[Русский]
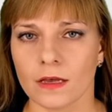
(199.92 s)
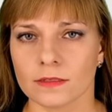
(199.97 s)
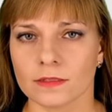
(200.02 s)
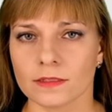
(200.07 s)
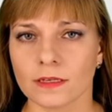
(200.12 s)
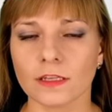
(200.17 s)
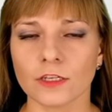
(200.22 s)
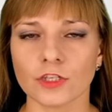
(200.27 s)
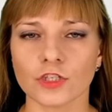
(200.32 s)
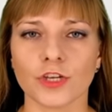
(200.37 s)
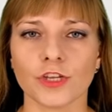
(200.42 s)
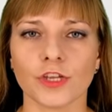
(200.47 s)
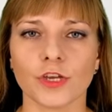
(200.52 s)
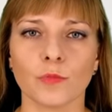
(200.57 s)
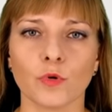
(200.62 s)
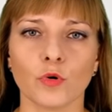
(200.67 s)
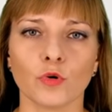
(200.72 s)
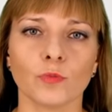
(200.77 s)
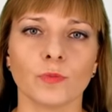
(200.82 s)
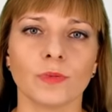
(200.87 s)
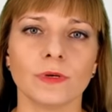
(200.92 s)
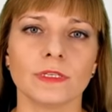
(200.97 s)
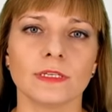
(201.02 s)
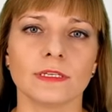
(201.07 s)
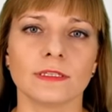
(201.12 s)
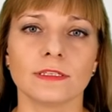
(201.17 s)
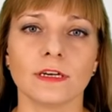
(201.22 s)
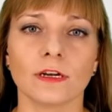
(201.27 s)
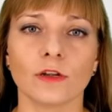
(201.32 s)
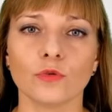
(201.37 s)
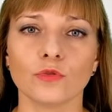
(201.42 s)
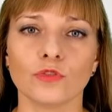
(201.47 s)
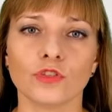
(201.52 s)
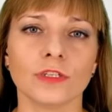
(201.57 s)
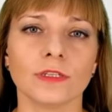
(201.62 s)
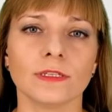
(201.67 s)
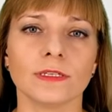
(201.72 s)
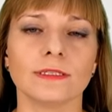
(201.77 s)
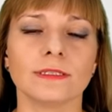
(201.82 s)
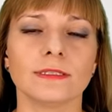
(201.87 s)
Соглашения могут быть
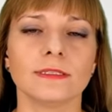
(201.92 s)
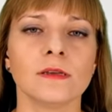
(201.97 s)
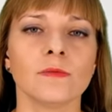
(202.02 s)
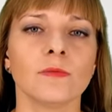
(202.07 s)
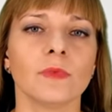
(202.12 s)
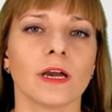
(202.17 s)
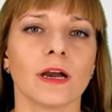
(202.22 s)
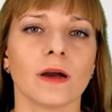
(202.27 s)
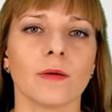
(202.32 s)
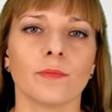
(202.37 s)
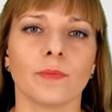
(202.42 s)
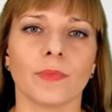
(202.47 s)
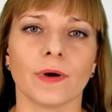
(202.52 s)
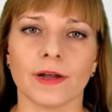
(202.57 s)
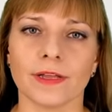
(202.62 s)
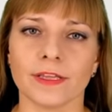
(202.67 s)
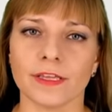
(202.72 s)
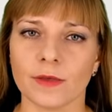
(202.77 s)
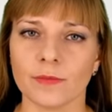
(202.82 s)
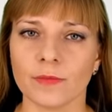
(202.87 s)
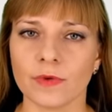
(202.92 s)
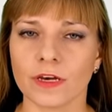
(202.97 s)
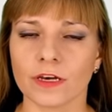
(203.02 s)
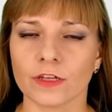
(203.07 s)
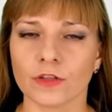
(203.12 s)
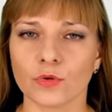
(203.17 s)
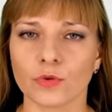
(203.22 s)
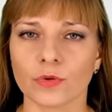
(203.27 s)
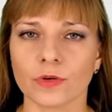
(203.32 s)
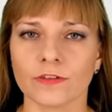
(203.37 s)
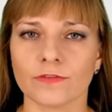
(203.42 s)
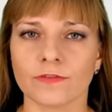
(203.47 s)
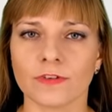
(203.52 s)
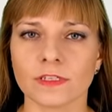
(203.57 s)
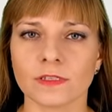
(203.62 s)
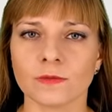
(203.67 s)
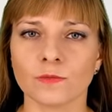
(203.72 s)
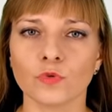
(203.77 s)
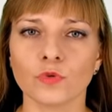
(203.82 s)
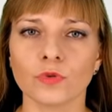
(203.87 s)
заключены с теми компаниями, которые
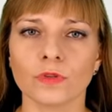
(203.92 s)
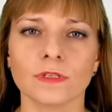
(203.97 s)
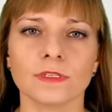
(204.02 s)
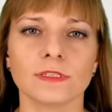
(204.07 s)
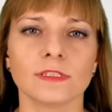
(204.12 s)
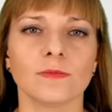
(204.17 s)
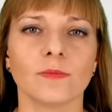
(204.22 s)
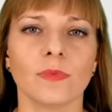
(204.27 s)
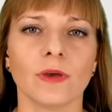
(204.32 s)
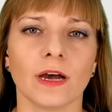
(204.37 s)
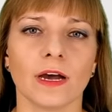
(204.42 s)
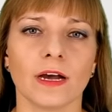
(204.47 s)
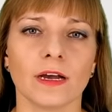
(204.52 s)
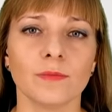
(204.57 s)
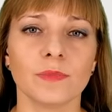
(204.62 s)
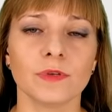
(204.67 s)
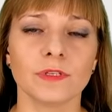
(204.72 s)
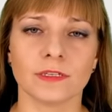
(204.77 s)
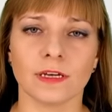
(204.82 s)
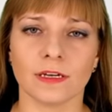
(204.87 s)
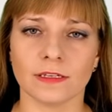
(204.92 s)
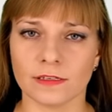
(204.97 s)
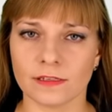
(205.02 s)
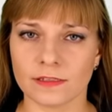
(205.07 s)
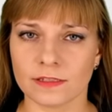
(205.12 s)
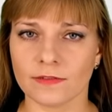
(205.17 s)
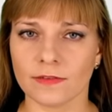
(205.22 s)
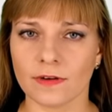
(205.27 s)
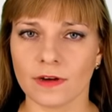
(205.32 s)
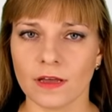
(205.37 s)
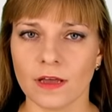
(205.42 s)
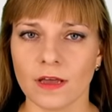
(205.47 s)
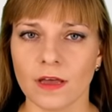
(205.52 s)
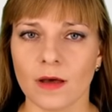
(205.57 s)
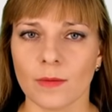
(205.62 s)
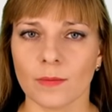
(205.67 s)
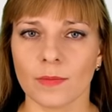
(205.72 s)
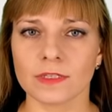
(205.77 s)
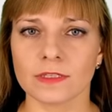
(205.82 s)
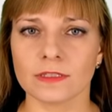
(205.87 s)
возьмут на себя обязательство
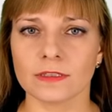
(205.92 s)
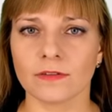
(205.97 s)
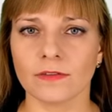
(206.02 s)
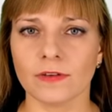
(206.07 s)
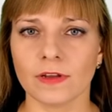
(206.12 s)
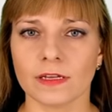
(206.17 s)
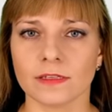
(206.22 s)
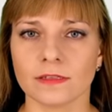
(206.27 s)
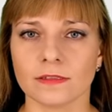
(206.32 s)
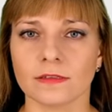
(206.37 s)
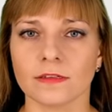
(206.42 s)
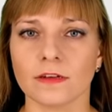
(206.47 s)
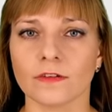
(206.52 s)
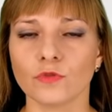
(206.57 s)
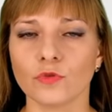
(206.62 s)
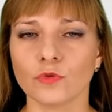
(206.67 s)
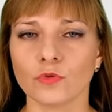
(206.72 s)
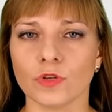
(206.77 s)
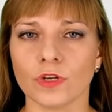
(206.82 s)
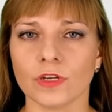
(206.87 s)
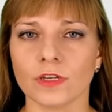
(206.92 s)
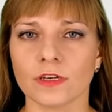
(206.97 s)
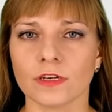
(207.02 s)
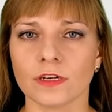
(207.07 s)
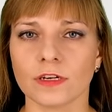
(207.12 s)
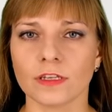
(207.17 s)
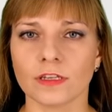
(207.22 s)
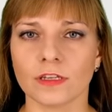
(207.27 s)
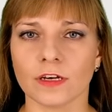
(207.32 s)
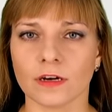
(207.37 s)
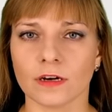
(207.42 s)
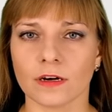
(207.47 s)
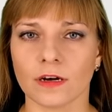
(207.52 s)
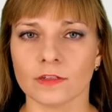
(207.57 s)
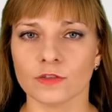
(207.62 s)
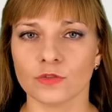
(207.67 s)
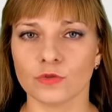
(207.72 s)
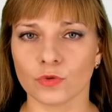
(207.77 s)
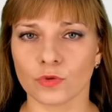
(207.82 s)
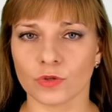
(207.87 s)
поставлять на внутренний рынок
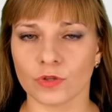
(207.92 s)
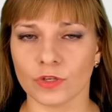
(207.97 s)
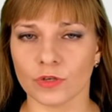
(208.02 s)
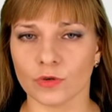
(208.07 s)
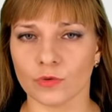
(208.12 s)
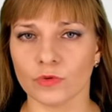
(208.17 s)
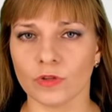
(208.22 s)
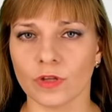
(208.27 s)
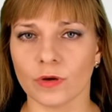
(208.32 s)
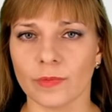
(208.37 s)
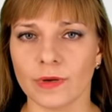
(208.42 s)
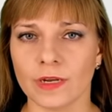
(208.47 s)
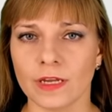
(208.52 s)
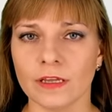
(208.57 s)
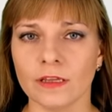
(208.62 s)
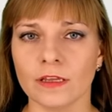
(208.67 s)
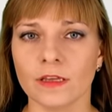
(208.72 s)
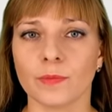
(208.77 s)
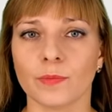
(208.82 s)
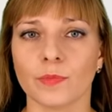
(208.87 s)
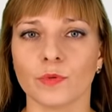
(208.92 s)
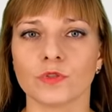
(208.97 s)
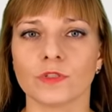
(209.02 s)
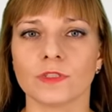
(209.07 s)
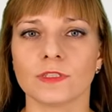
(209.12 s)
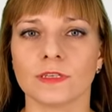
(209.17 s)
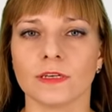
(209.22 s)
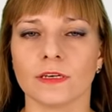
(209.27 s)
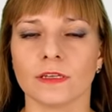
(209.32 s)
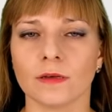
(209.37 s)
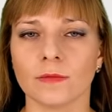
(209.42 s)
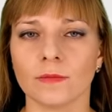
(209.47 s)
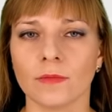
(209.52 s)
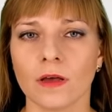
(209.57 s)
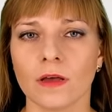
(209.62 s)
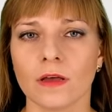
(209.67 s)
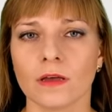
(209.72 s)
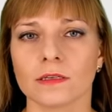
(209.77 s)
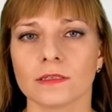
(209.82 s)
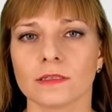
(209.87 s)
азотные удобрения по
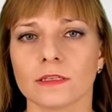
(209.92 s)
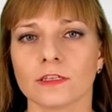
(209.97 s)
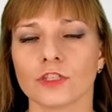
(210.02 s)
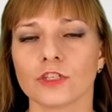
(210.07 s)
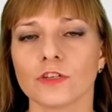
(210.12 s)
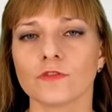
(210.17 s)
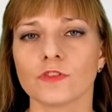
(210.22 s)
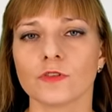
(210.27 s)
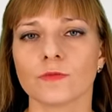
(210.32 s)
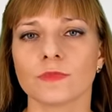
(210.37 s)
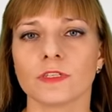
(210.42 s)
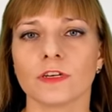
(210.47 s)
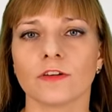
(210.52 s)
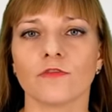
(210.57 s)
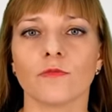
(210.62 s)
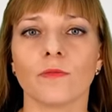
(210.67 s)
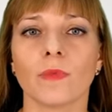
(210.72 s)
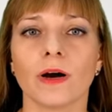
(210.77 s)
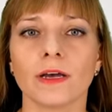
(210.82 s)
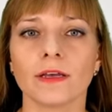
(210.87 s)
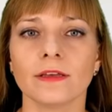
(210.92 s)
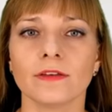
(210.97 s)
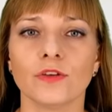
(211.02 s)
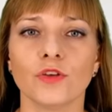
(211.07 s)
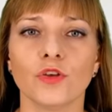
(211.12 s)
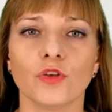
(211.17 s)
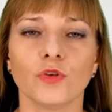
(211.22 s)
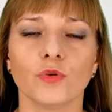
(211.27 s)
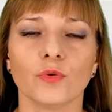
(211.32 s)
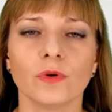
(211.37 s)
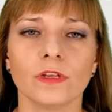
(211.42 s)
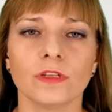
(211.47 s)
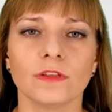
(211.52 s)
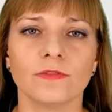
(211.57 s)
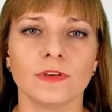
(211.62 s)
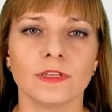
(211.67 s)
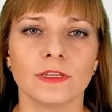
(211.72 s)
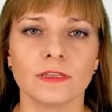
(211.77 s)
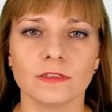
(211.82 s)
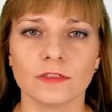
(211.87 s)
ценам, сложившимся в мае-июле
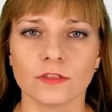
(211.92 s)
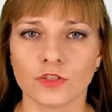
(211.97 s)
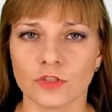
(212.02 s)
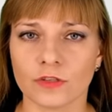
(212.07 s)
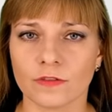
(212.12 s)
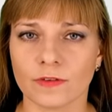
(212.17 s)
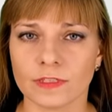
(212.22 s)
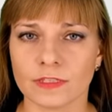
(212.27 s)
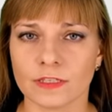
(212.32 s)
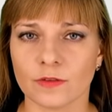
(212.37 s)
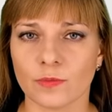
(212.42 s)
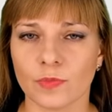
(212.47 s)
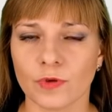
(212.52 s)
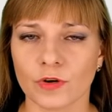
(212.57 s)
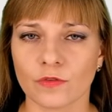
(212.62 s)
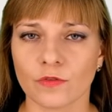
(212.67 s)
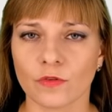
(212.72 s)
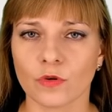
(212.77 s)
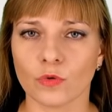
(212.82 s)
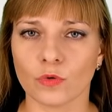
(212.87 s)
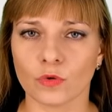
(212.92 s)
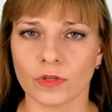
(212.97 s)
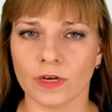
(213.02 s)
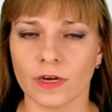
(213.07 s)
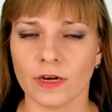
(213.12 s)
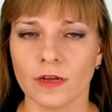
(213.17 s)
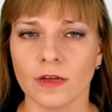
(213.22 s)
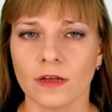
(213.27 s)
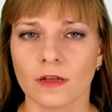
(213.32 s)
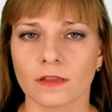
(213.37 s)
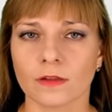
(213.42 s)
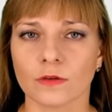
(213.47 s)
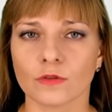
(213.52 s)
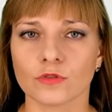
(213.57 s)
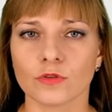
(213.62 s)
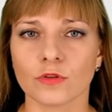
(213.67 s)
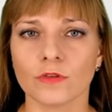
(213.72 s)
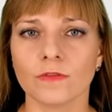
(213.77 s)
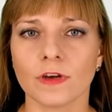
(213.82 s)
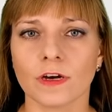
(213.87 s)
2021 года на
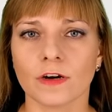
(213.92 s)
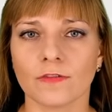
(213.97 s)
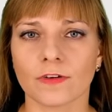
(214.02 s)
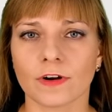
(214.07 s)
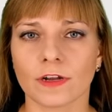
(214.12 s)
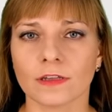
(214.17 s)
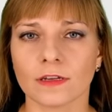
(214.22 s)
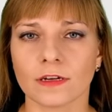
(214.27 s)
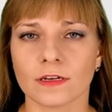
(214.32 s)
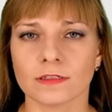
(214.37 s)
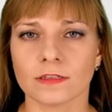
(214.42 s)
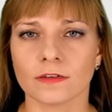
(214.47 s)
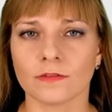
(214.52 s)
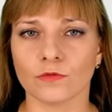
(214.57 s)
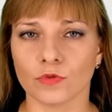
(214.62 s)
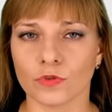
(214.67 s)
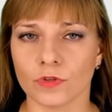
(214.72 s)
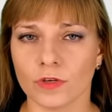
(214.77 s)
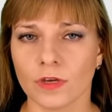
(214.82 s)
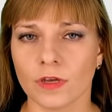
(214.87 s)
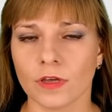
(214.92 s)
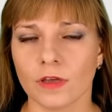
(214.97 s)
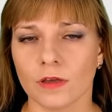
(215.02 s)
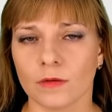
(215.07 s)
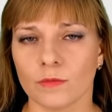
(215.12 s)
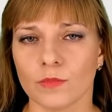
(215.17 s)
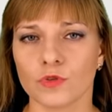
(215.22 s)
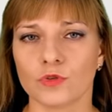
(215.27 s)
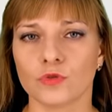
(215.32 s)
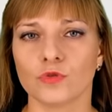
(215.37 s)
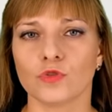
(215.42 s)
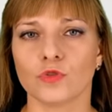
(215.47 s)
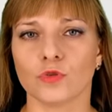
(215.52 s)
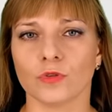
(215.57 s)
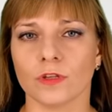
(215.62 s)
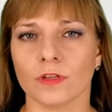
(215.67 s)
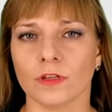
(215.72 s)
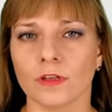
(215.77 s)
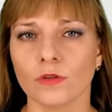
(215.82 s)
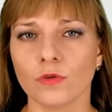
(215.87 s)
условиях франкозавод, без
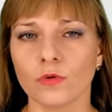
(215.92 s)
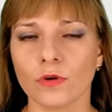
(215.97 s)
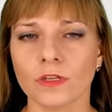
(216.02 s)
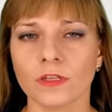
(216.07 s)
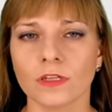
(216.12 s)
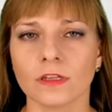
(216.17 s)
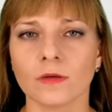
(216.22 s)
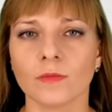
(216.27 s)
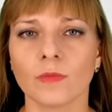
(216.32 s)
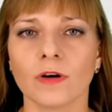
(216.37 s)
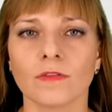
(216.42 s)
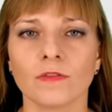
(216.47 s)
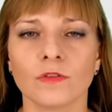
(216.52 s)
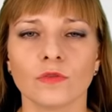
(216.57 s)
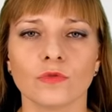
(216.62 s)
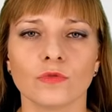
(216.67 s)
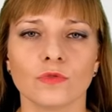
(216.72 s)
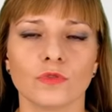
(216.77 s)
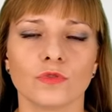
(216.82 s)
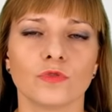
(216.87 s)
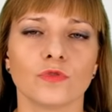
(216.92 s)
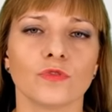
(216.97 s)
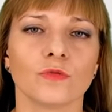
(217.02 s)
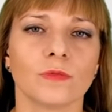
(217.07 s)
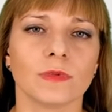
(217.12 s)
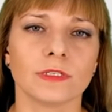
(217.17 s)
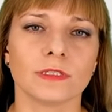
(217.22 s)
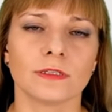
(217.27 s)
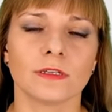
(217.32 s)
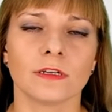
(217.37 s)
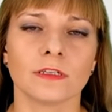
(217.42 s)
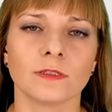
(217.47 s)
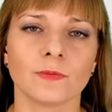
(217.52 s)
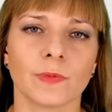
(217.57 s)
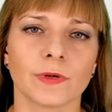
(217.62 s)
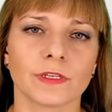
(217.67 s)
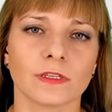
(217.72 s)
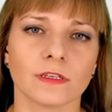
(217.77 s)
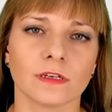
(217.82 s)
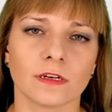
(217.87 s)
учета налога на добавленную стоимость
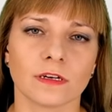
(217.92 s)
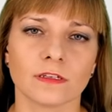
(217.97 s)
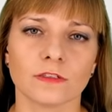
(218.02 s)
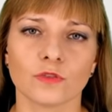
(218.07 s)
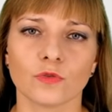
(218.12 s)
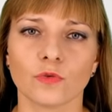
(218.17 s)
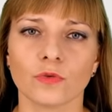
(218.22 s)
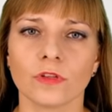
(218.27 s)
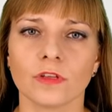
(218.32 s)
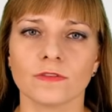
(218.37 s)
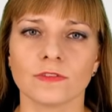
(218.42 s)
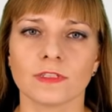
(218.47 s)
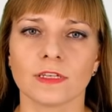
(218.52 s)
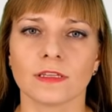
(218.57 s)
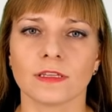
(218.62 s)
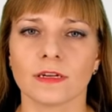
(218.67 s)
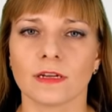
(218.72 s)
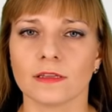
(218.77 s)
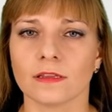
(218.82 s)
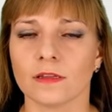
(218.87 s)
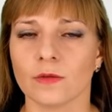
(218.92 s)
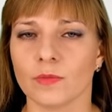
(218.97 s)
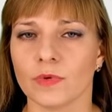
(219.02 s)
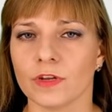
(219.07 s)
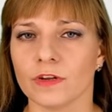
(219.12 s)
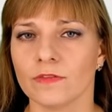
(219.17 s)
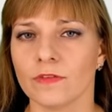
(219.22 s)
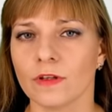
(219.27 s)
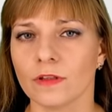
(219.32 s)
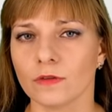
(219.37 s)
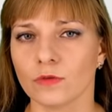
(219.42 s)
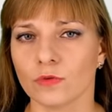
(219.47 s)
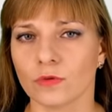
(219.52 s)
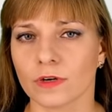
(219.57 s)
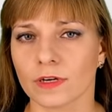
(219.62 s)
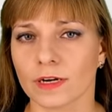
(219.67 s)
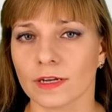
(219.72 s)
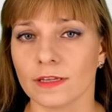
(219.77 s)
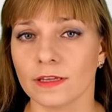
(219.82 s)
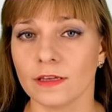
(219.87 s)
транспортных расходов, затрат на перевалку,
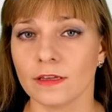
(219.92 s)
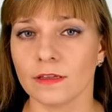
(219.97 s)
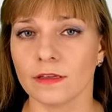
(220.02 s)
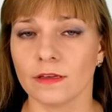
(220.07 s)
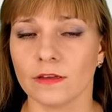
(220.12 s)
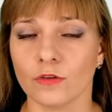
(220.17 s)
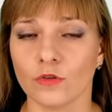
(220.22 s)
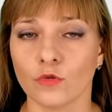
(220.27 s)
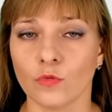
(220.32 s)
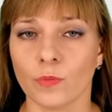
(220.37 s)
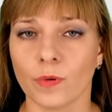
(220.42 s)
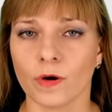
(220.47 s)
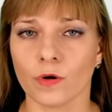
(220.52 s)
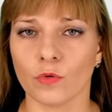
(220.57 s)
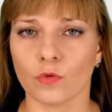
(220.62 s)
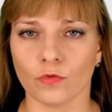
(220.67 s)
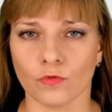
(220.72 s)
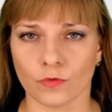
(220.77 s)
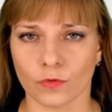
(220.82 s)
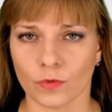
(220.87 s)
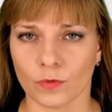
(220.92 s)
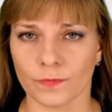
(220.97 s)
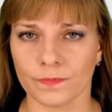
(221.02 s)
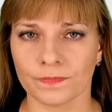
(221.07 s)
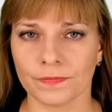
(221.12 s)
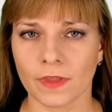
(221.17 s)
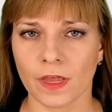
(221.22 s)
хранение и упаковку.